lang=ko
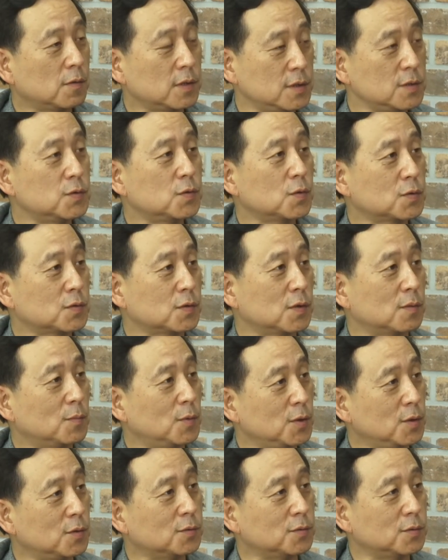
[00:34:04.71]
신속성 뭐
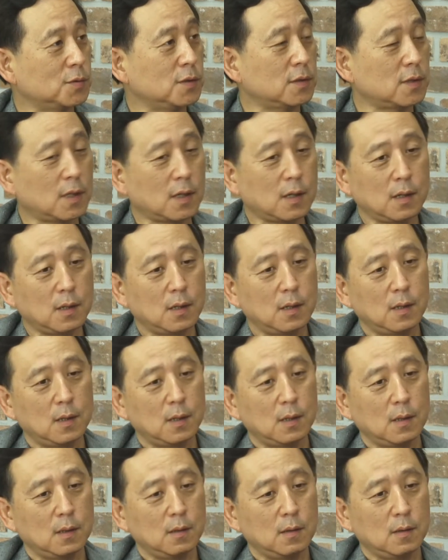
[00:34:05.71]
이런 것들이
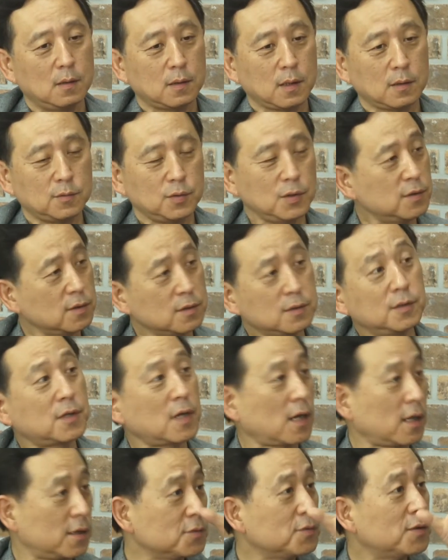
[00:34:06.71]
다다 트렌드는 그렇게
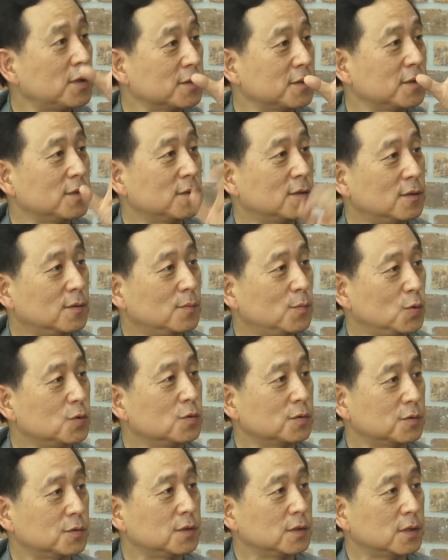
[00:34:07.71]
가는 것 같아요 네. 모든
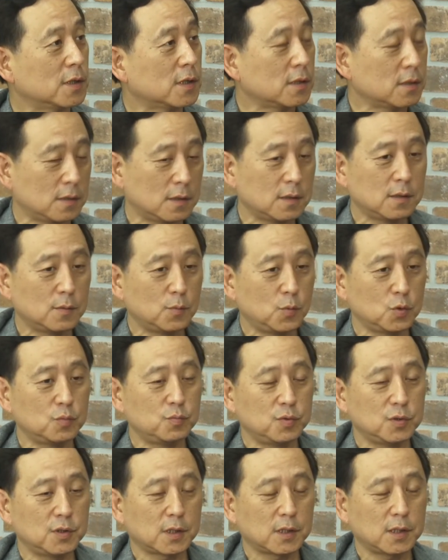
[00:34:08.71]
것들이 다 네, 모든
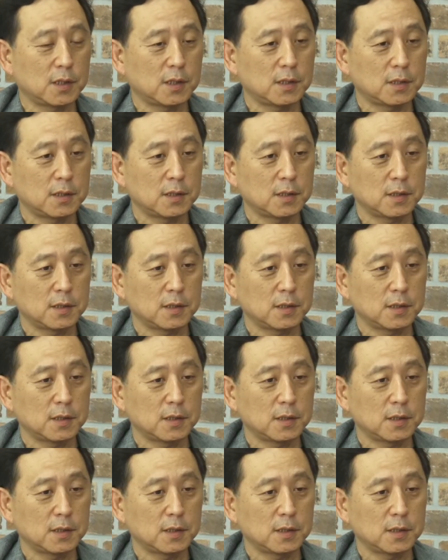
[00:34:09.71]
분야가 네.